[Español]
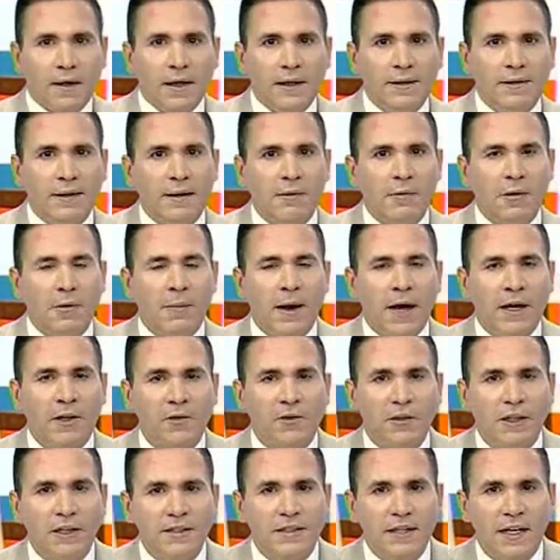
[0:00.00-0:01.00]
Y tenemos más
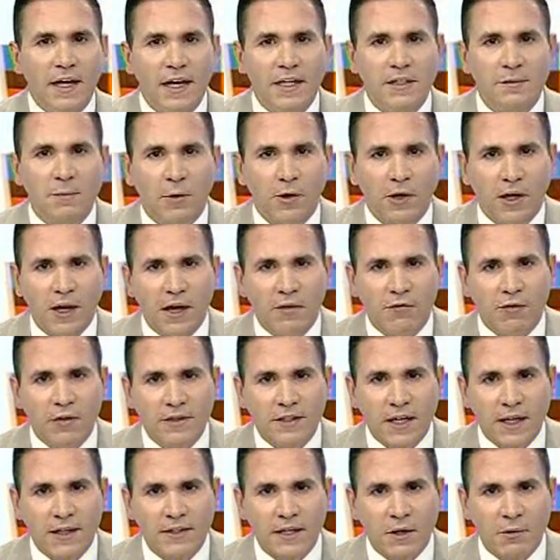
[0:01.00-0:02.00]
noticias porque las
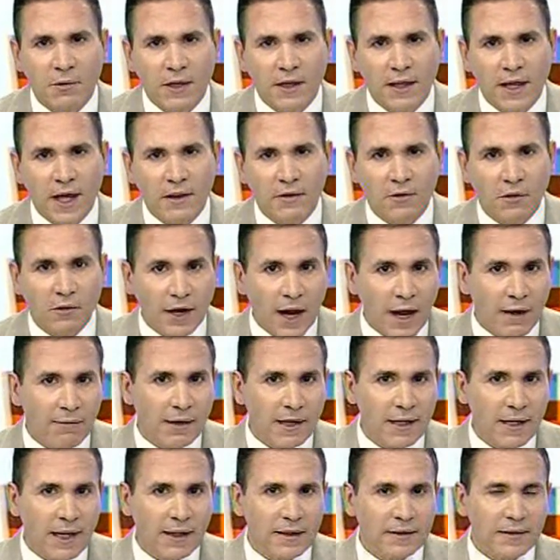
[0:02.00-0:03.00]
fuerzas de seguridad
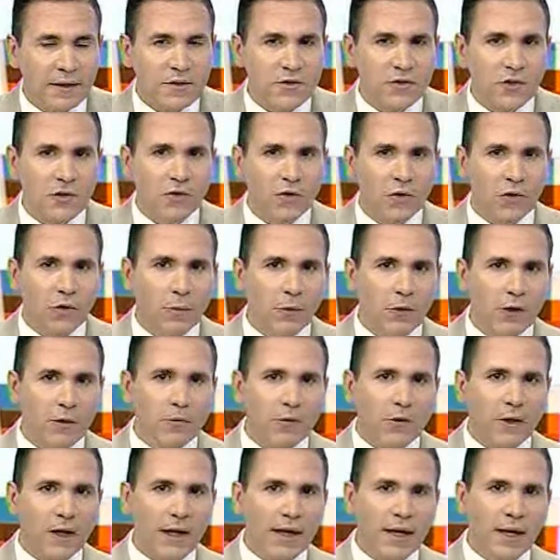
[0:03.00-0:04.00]
lograban la detención de un grupo de
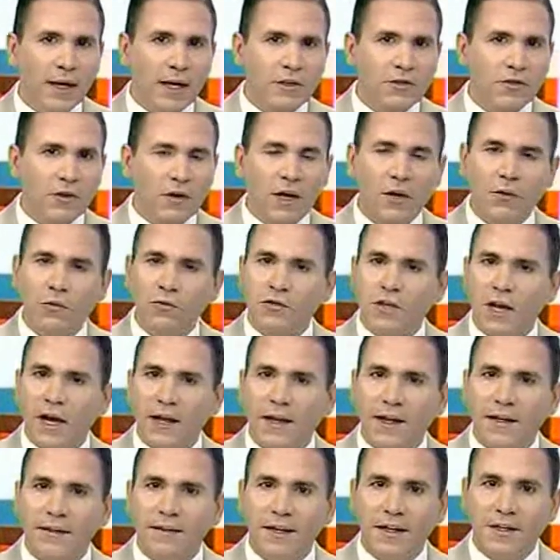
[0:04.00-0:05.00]
mujeres que son
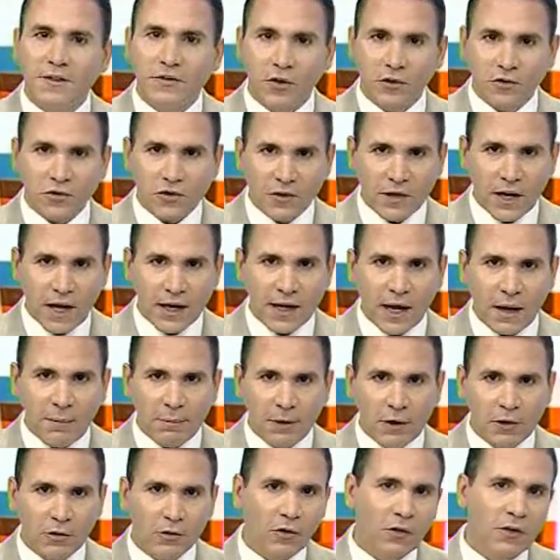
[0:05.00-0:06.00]
acusadas de extorsionar a
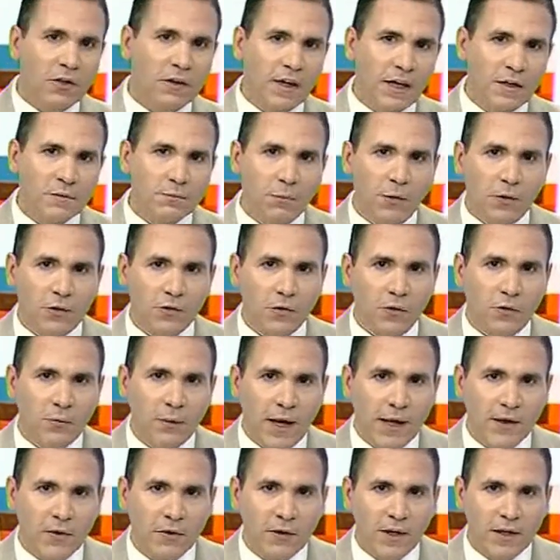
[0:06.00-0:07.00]
pilotos del transporte
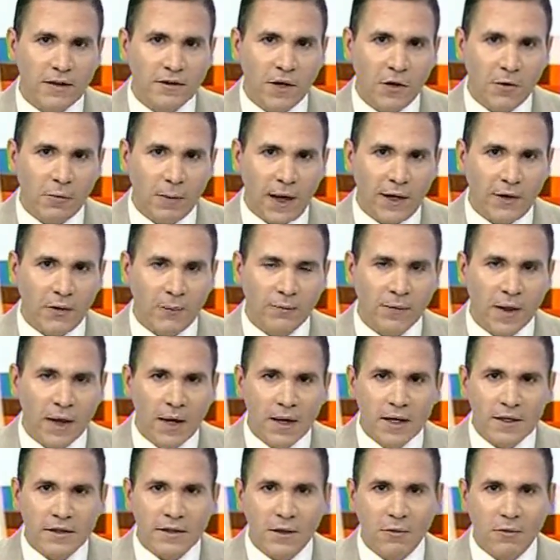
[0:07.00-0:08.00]
urbano y extraurbano.
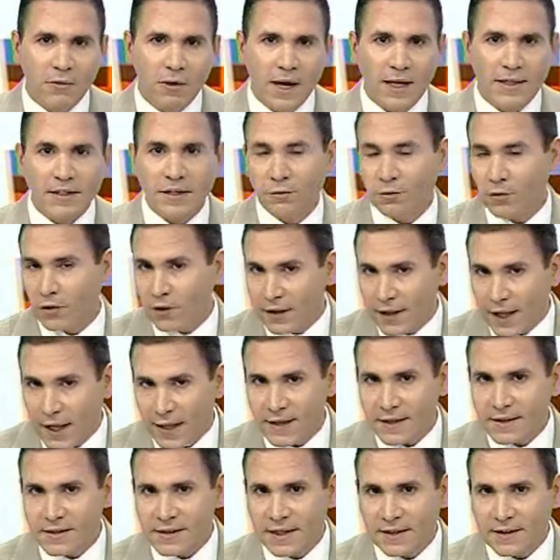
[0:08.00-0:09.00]
Según las
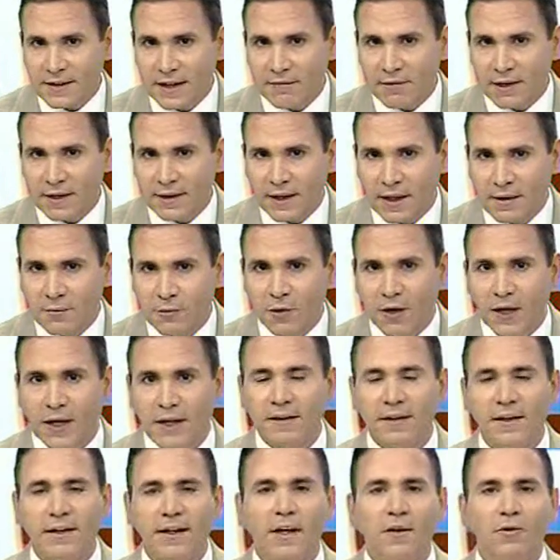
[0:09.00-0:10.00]
autoridades, esta banda de
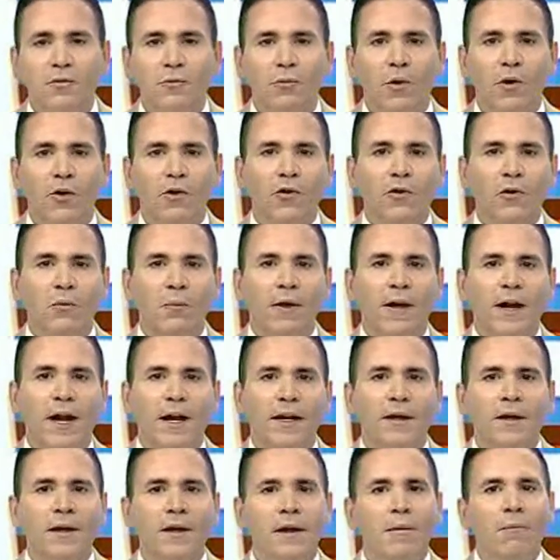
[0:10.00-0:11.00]
mujeres tenían un modo de
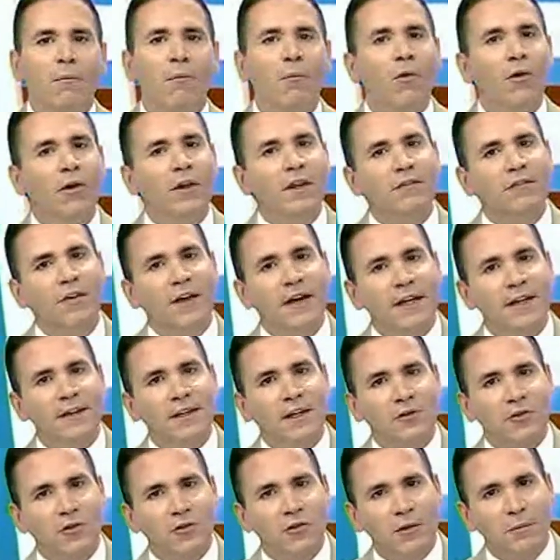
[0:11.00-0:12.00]
operar muy
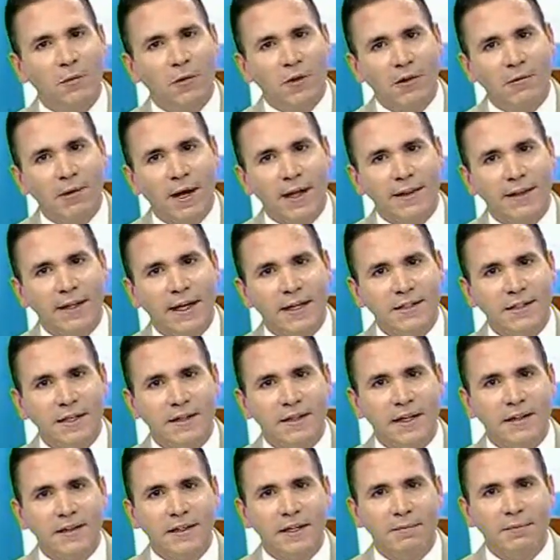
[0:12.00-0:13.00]
diferente a otro tipo de bandas
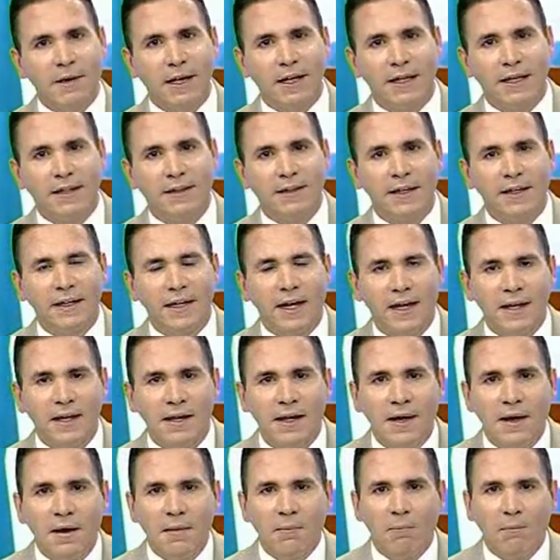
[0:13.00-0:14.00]
y estiman que tenían
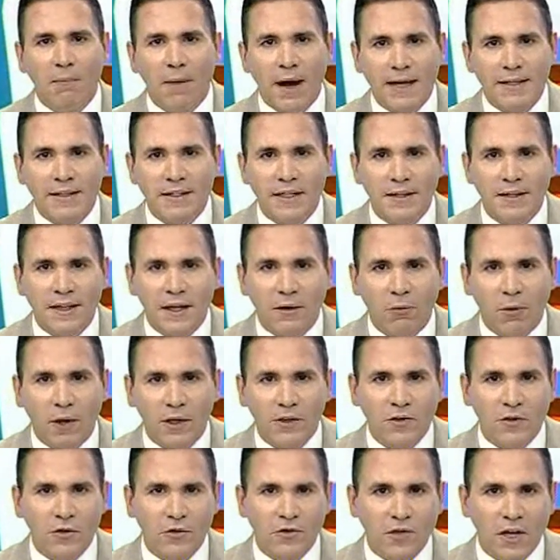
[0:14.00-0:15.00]
más de
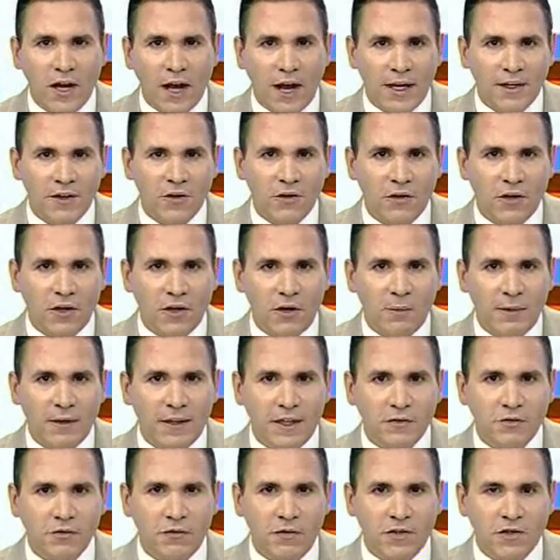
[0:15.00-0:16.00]
cuatro años de
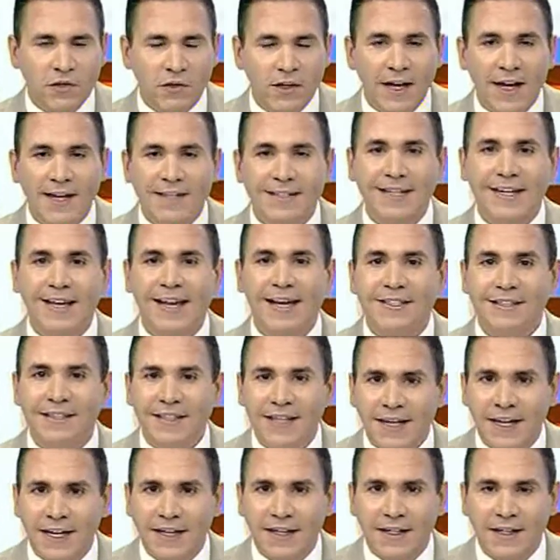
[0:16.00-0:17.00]
cometer sus fechorías. ¿Qué
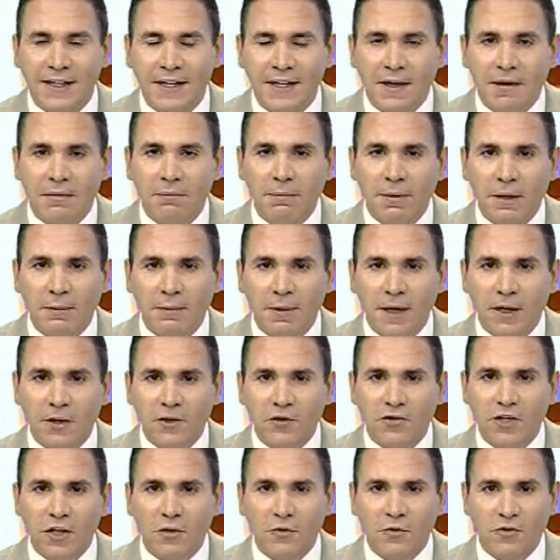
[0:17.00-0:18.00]
hacían?
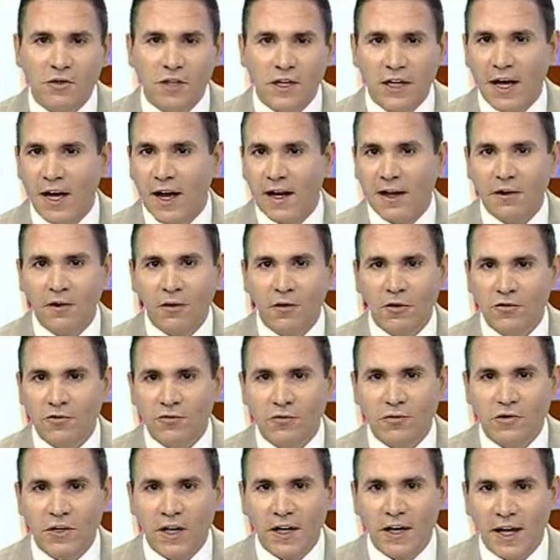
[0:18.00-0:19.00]
Primero seducían con
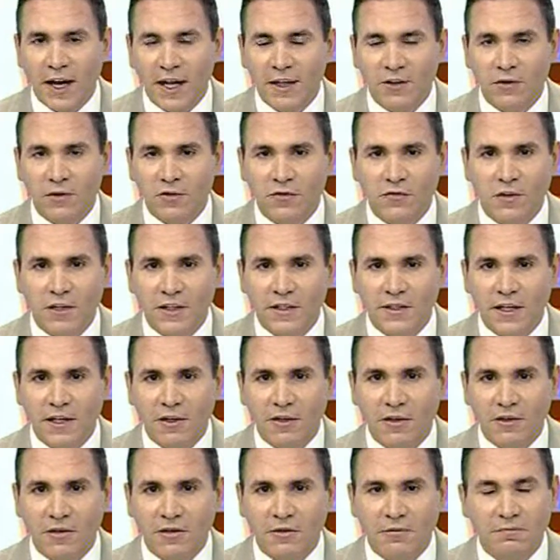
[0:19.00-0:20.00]
sus encantos
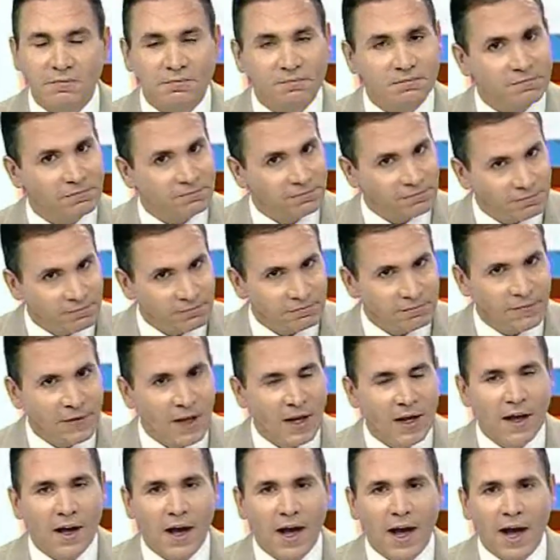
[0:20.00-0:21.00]
físicos
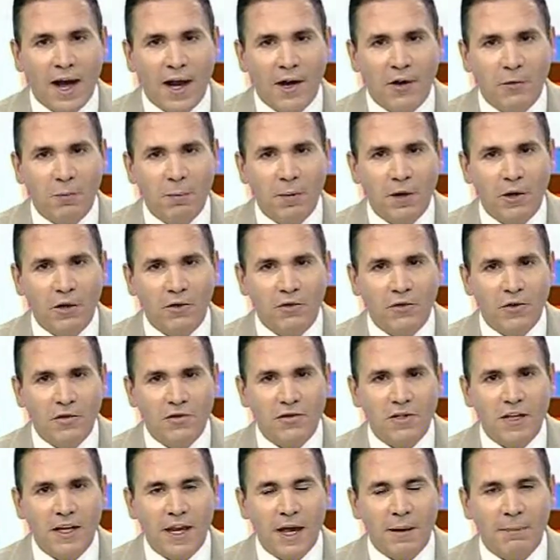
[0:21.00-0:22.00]
a los
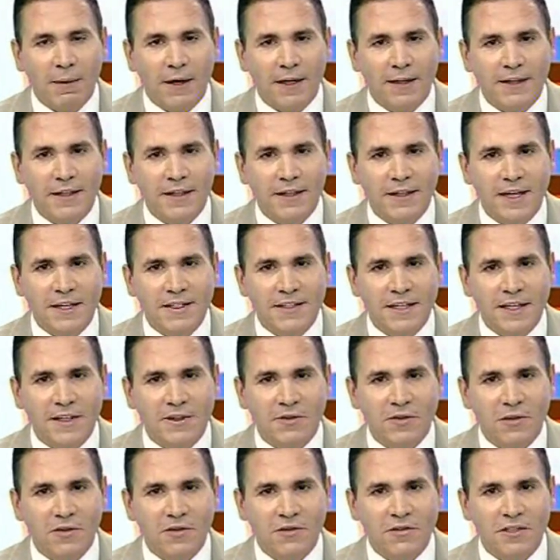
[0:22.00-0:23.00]
pilotos y a partir de allí
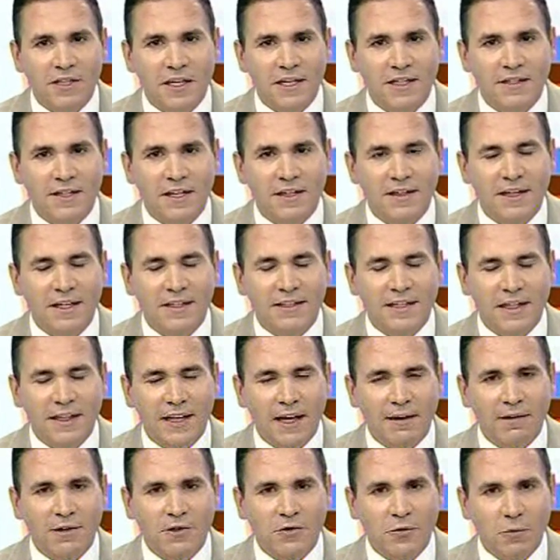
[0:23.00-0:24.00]
entonces
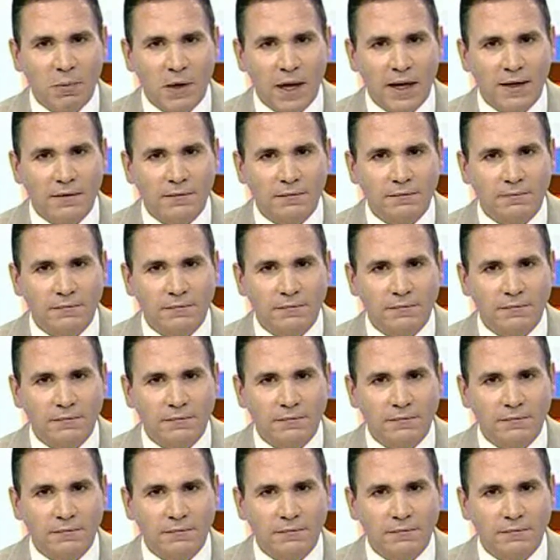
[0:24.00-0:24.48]
desataban su plan.